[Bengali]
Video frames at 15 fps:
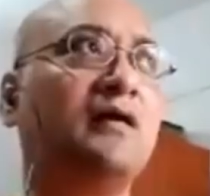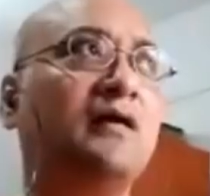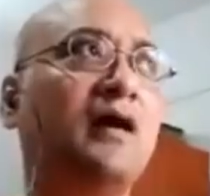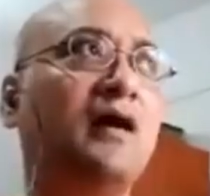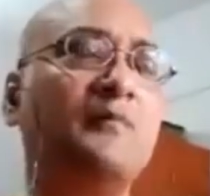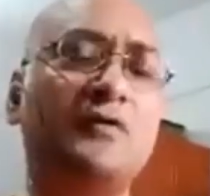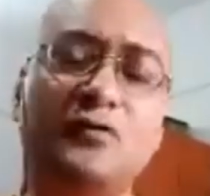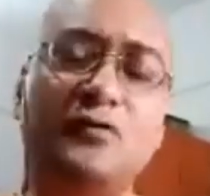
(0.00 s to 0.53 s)

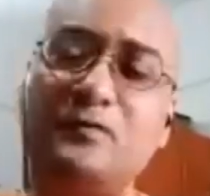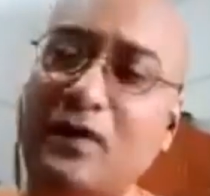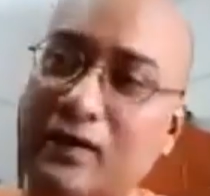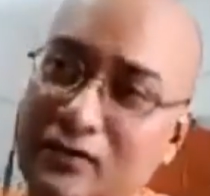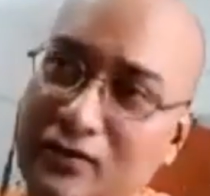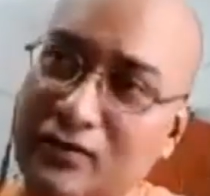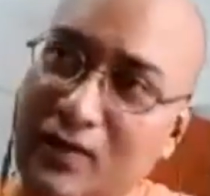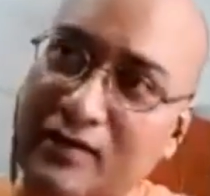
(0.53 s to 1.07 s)
আমি খুব
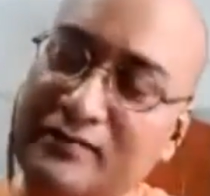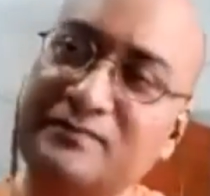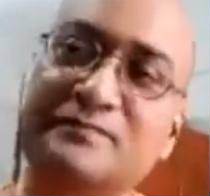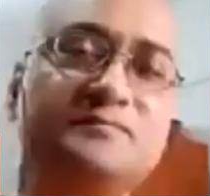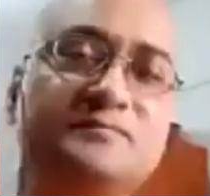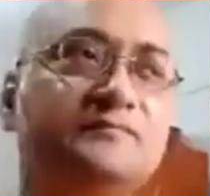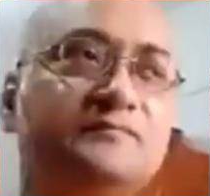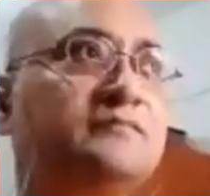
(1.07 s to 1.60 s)
ভাগ্যবান
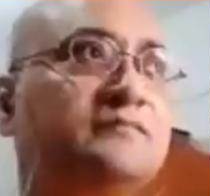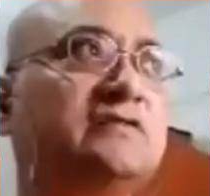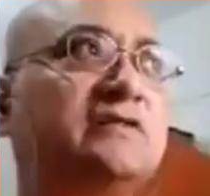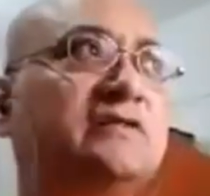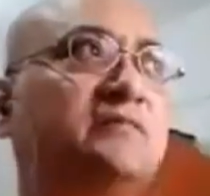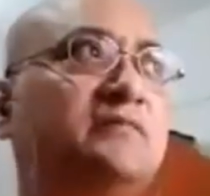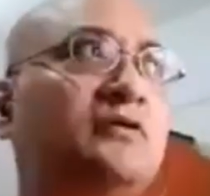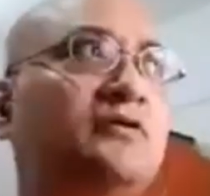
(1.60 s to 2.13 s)
যে
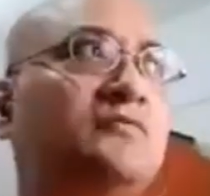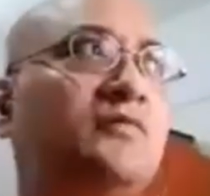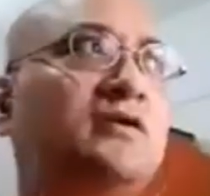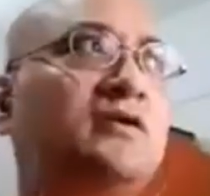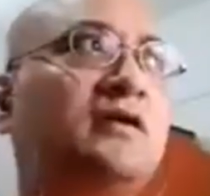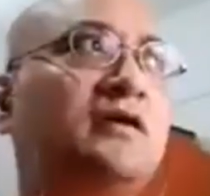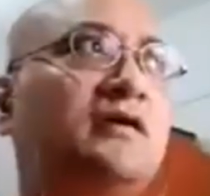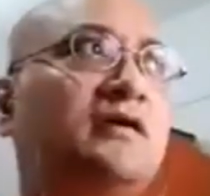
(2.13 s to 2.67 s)
বেলুর
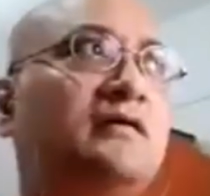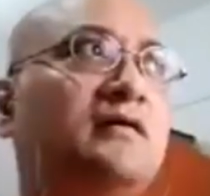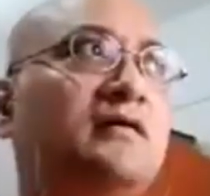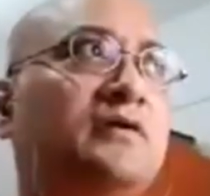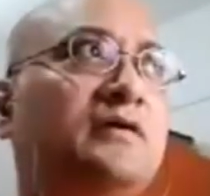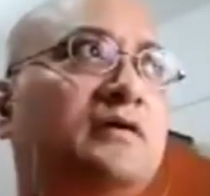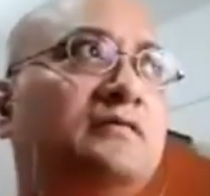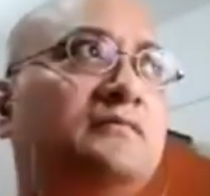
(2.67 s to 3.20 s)
মঠে
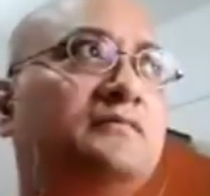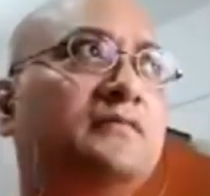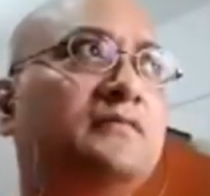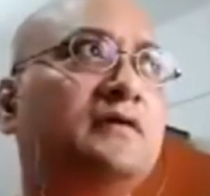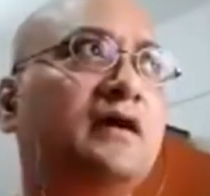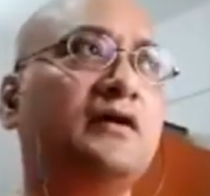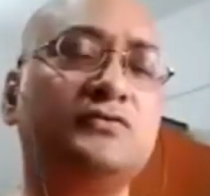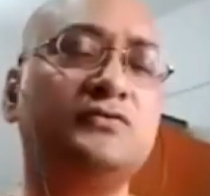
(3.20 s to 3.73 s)
আমি
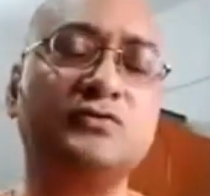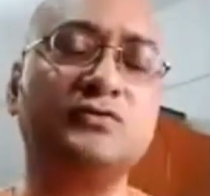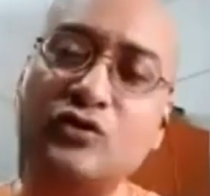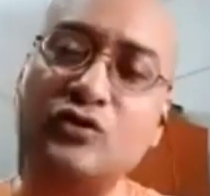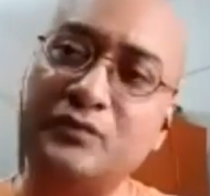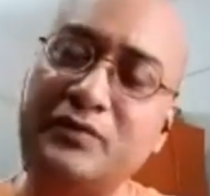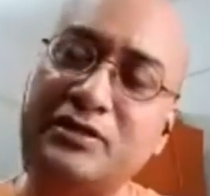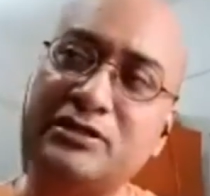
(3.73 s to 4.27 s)
একজন
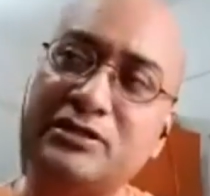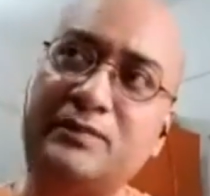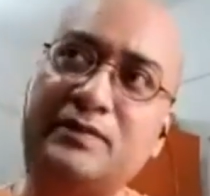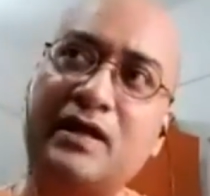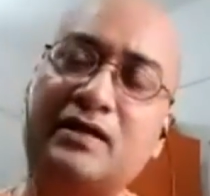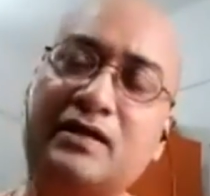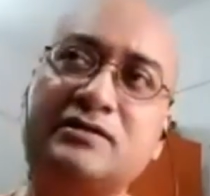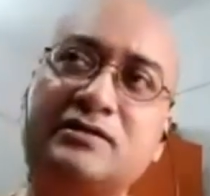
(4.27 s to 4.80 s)
কর্মী হিসেবে
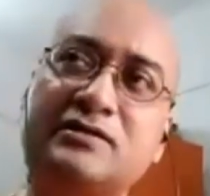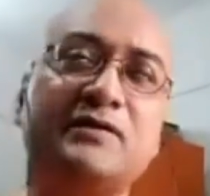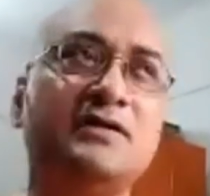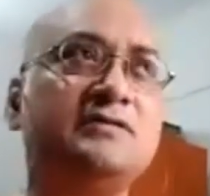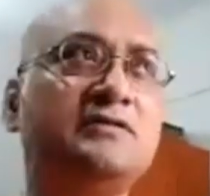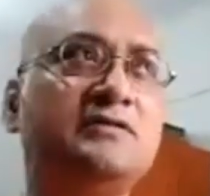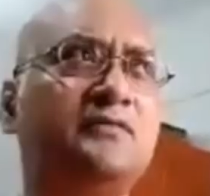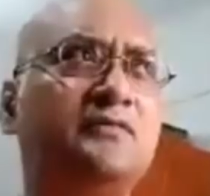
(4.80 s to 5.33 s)
থাকতে
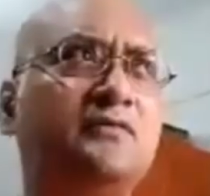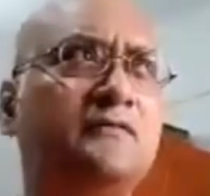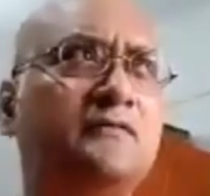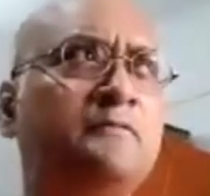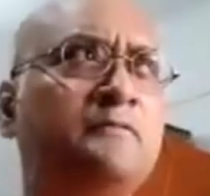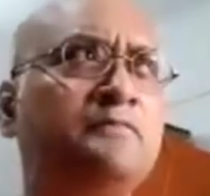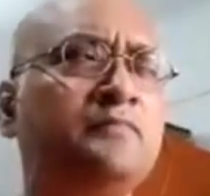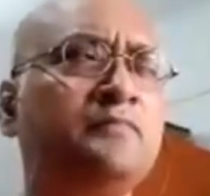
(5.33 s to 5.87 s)
পেরেছি এবং
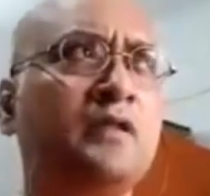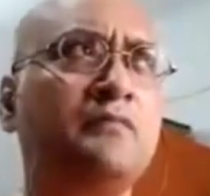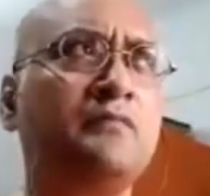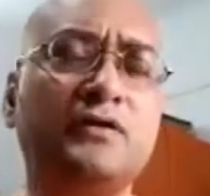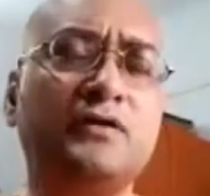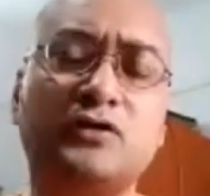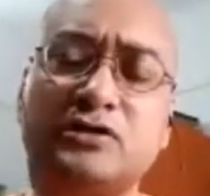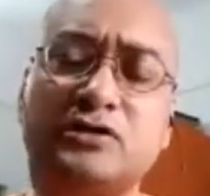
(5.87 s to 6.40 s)

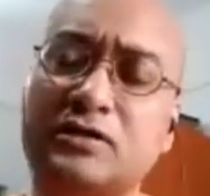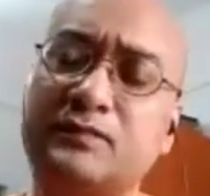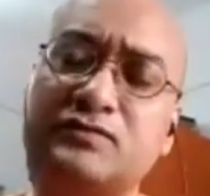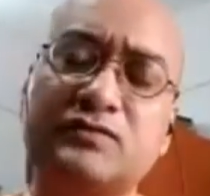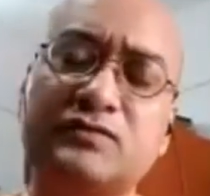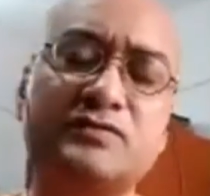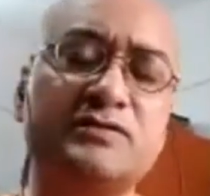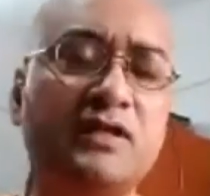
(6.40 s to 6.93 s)
প্রায় ছ সাত
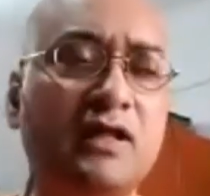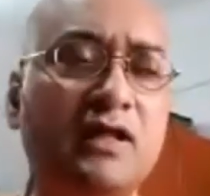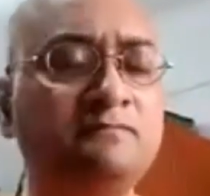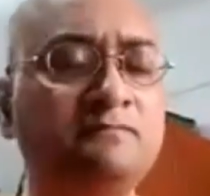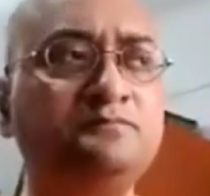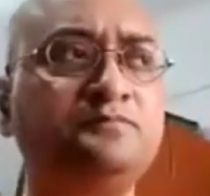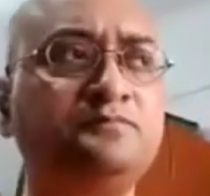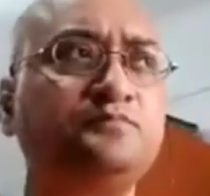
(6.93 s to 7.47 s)
বছর ছিলাম
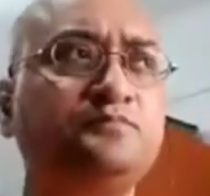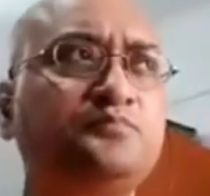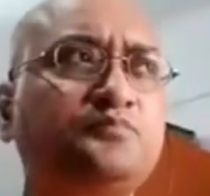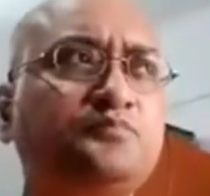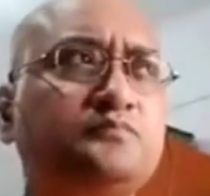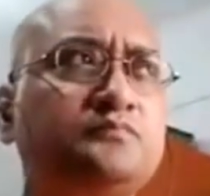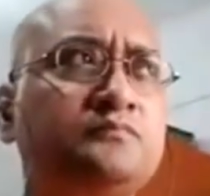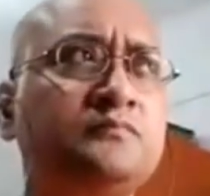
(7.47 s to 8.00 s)

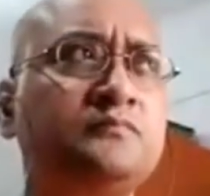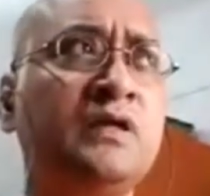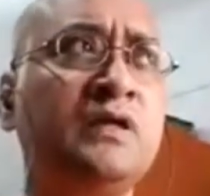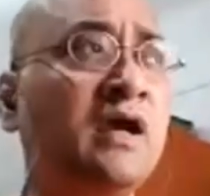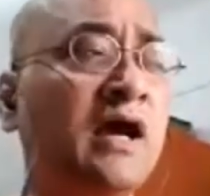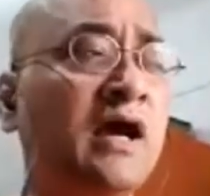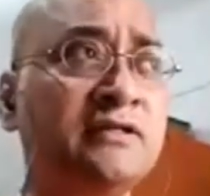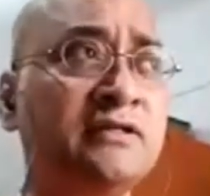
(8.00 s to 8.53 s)

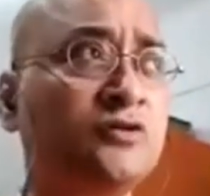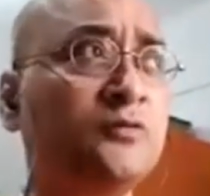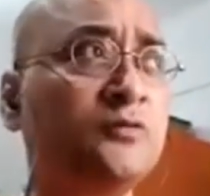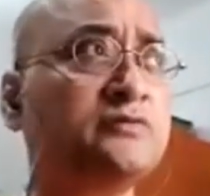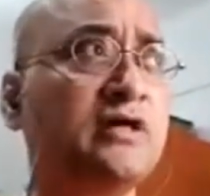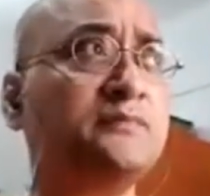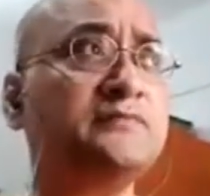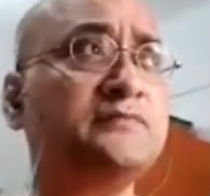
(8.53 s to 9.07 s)
কাজের খুব
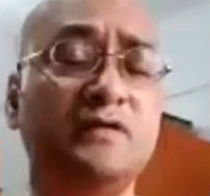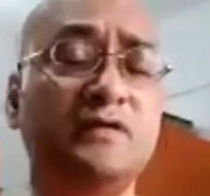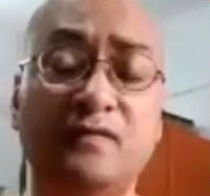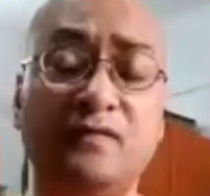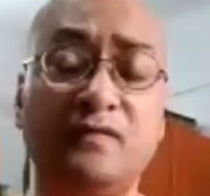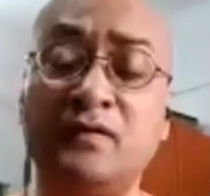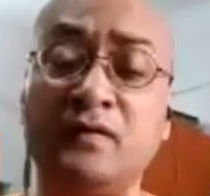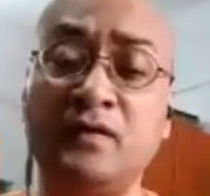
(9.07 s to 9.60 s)
চাপ ছিল
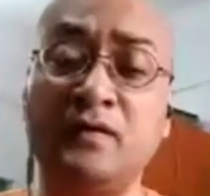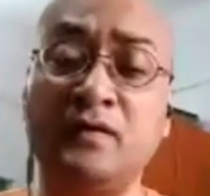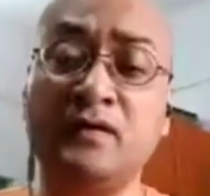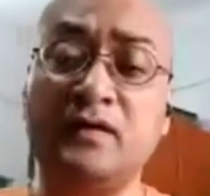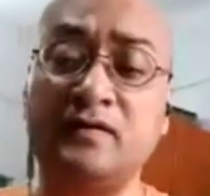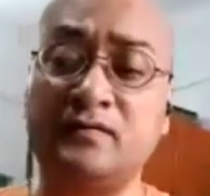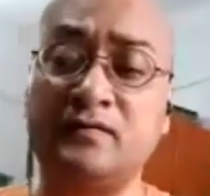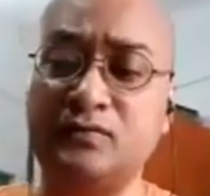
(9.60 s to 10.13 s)

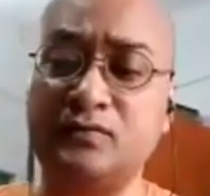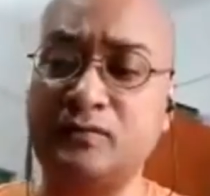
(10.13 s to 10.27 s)
কিন্তু